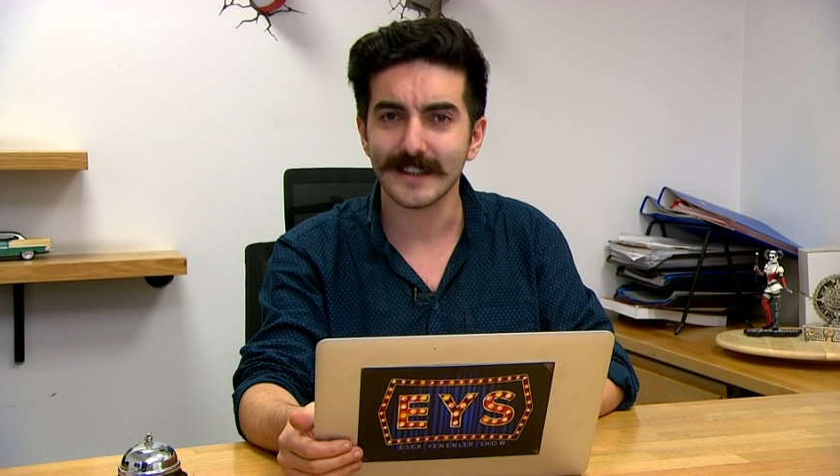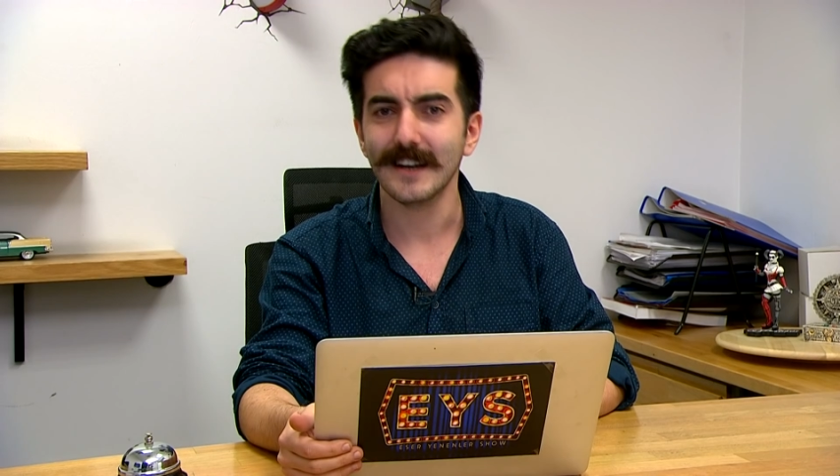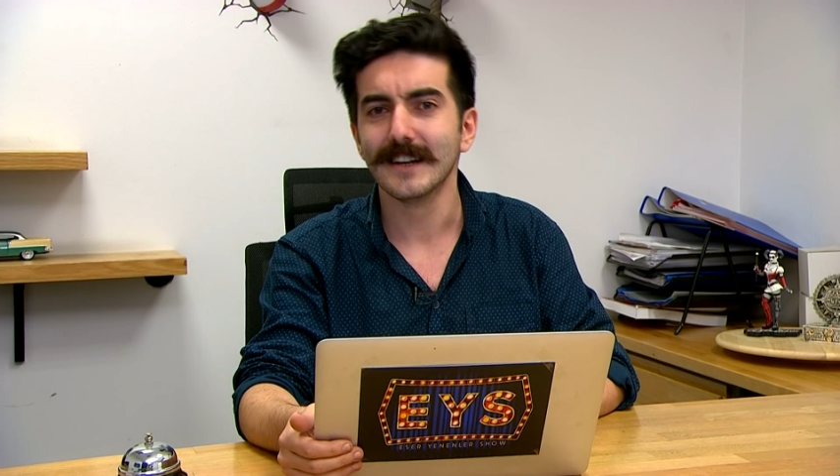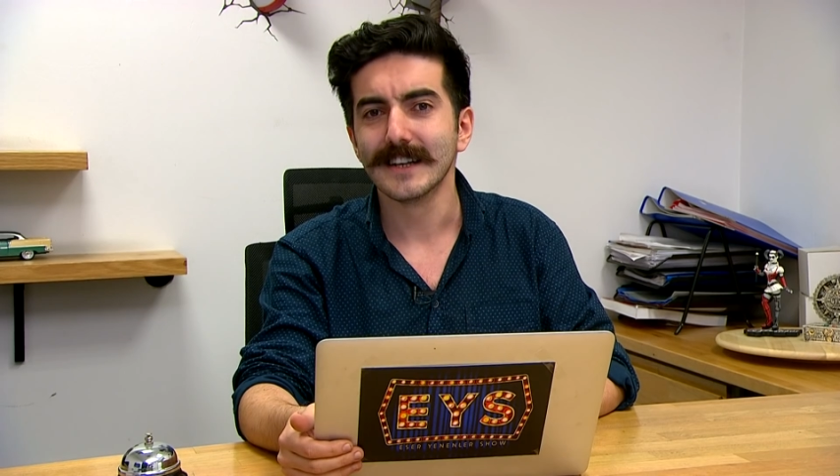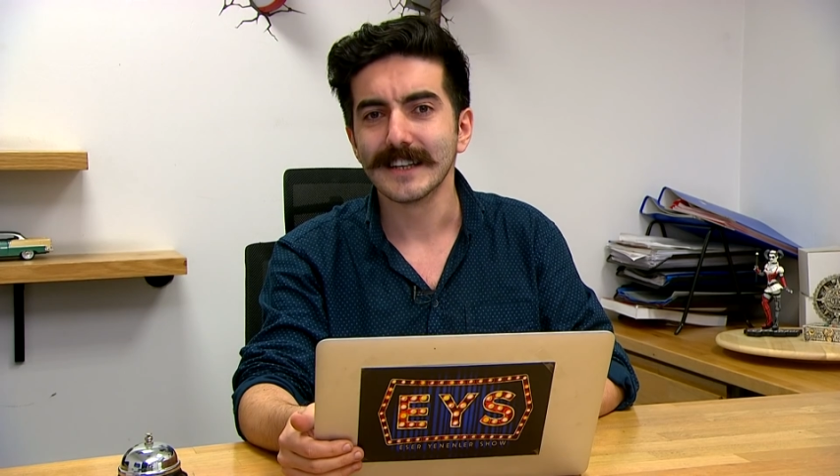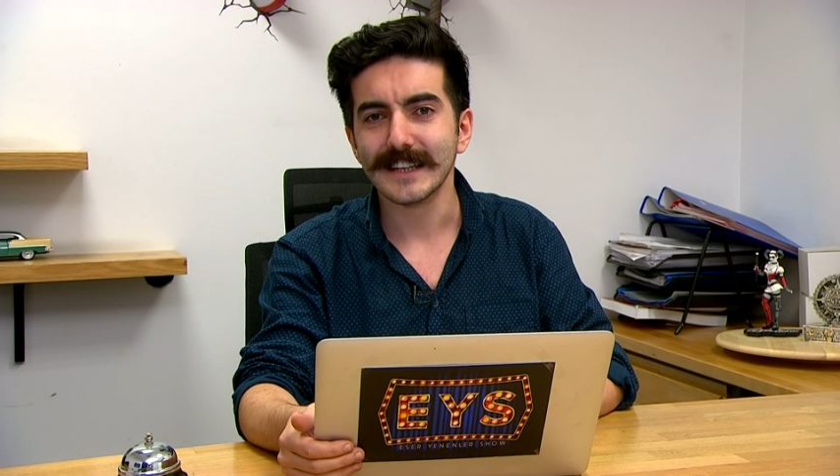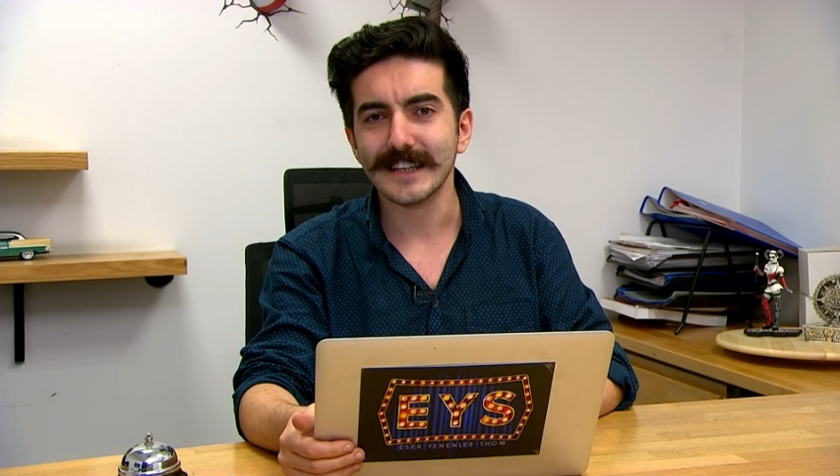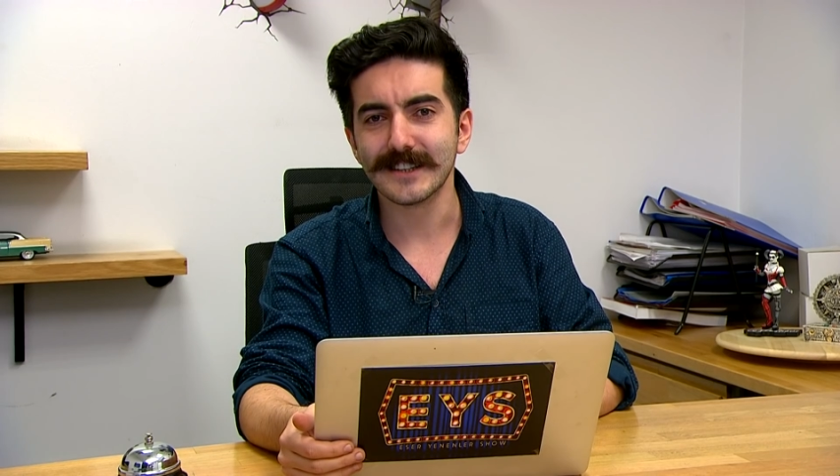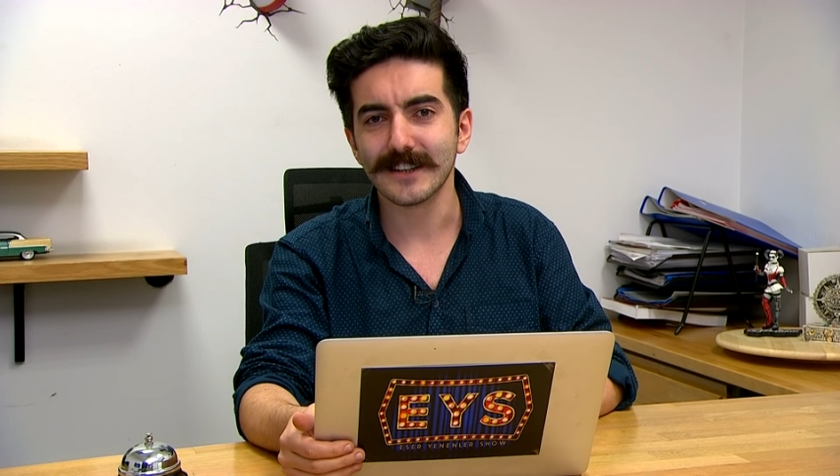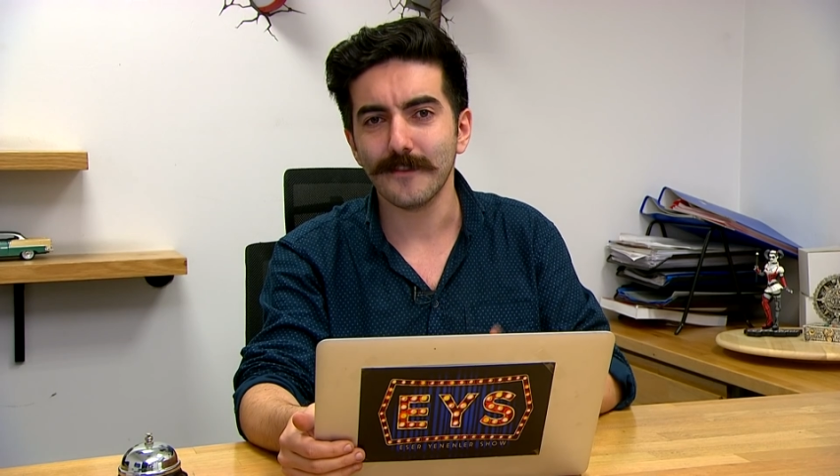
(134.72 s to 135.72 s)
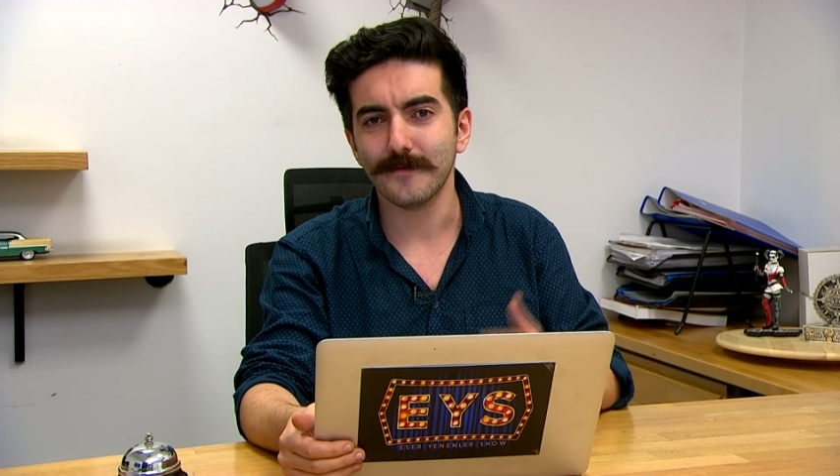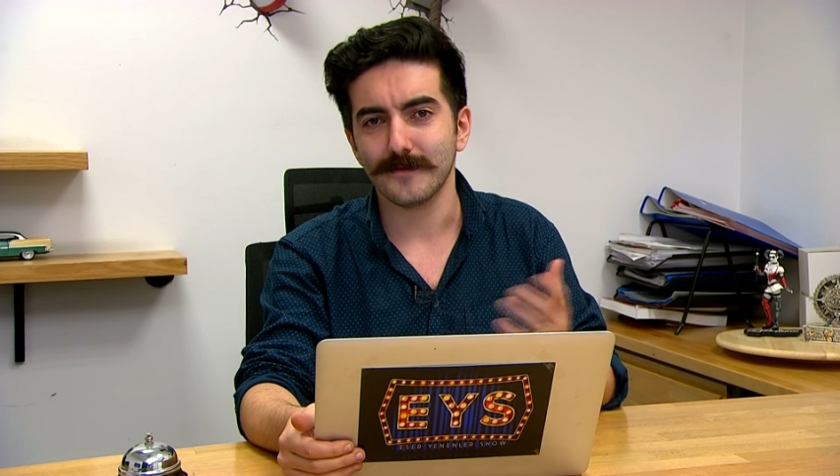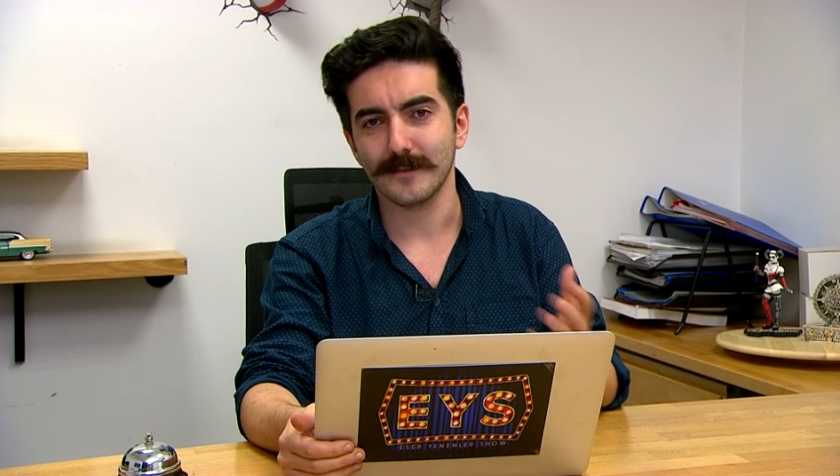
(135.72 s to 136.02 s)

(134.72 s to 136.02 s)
da itiraf